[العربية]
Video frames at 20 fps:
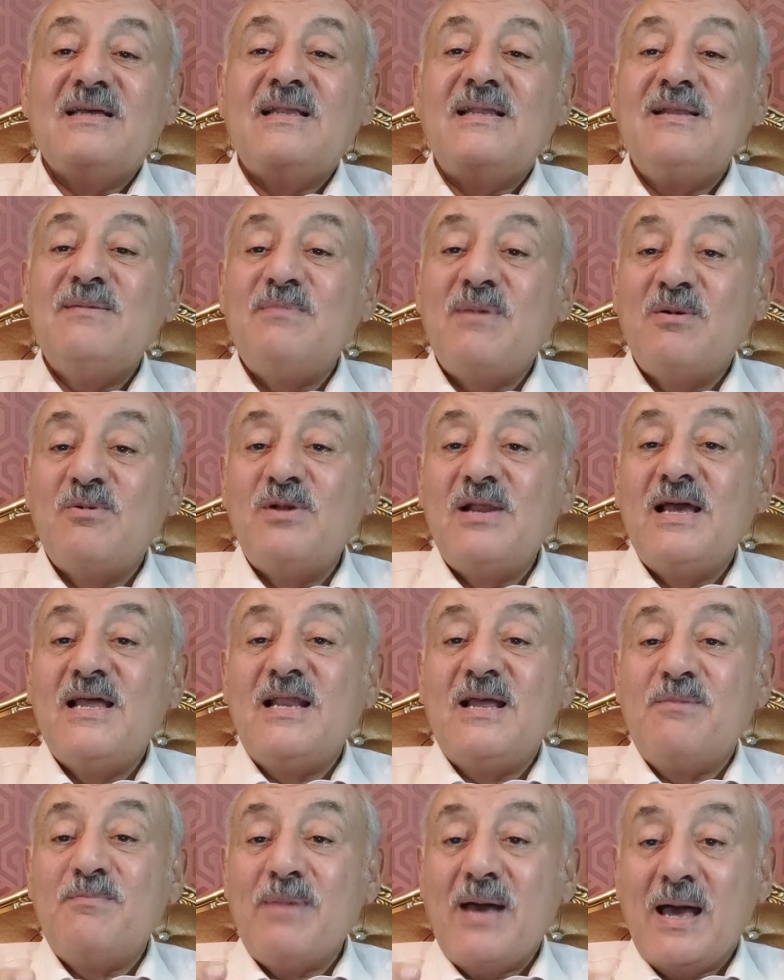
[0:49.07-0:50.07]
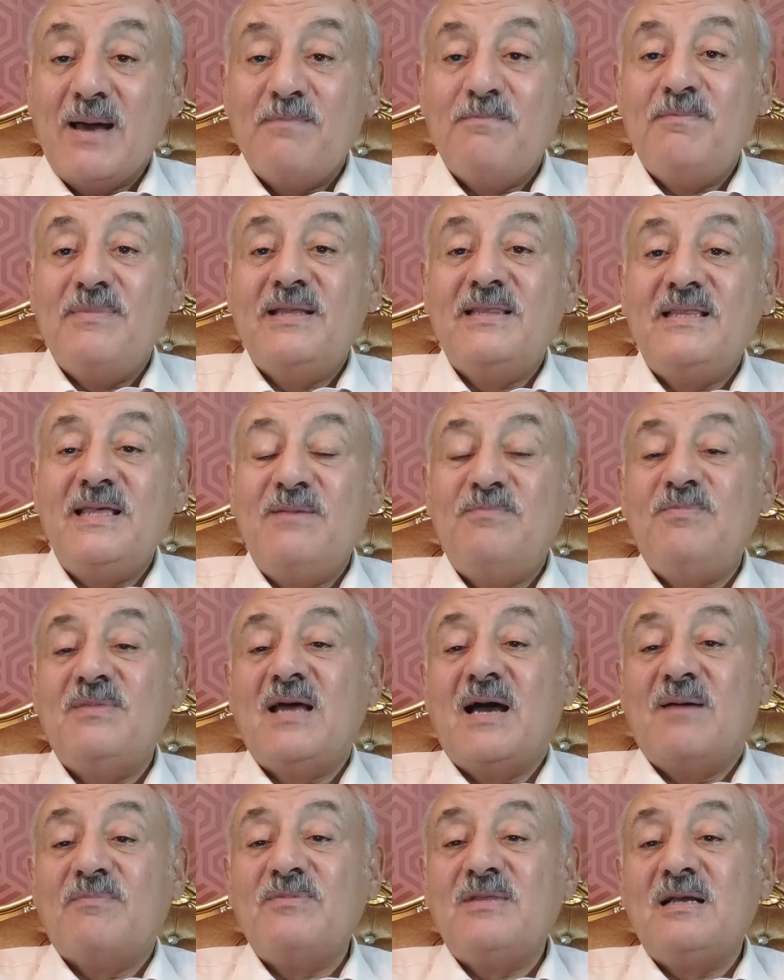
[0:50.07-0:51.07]
لمولانا محمد ابن
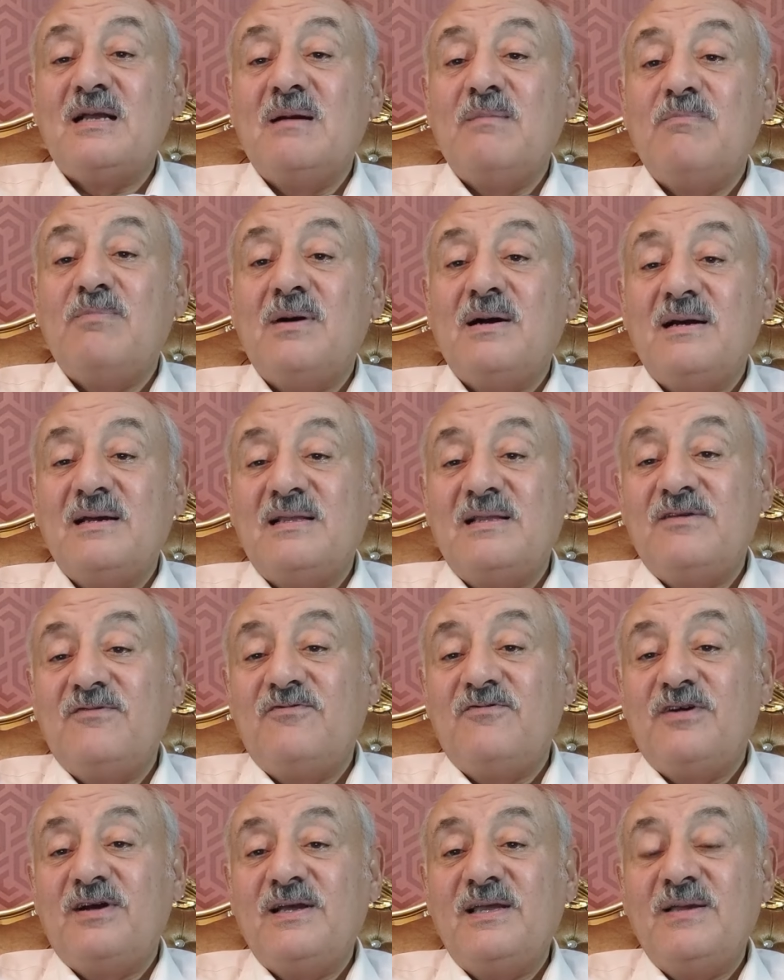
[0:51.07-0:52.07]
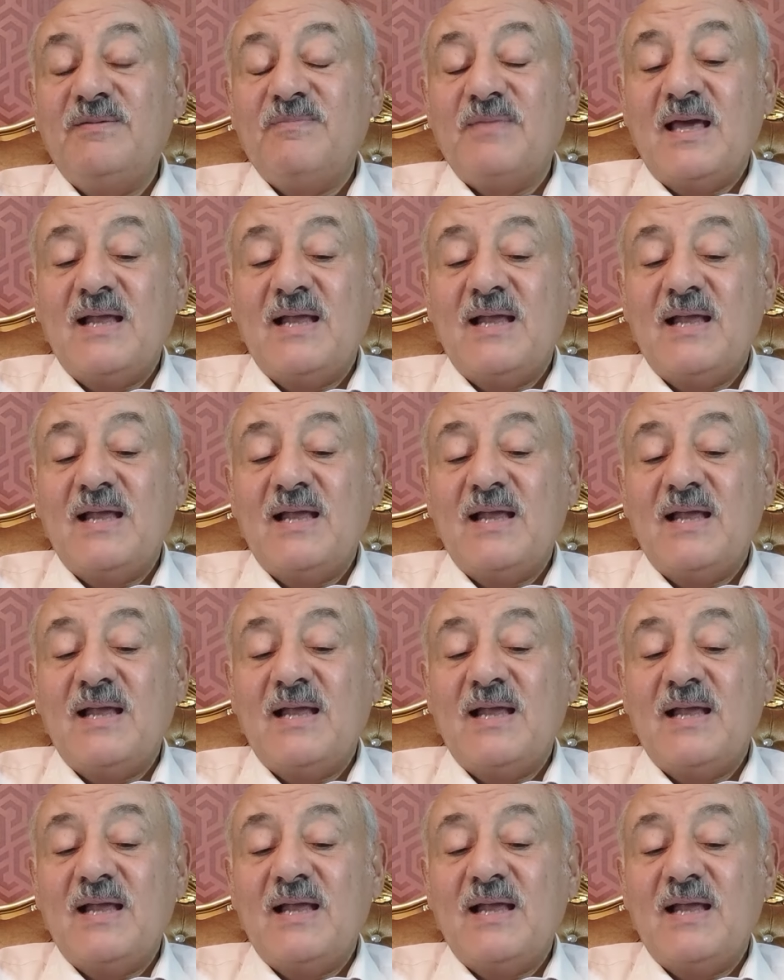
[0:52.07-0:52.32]
عبد الجبار النفري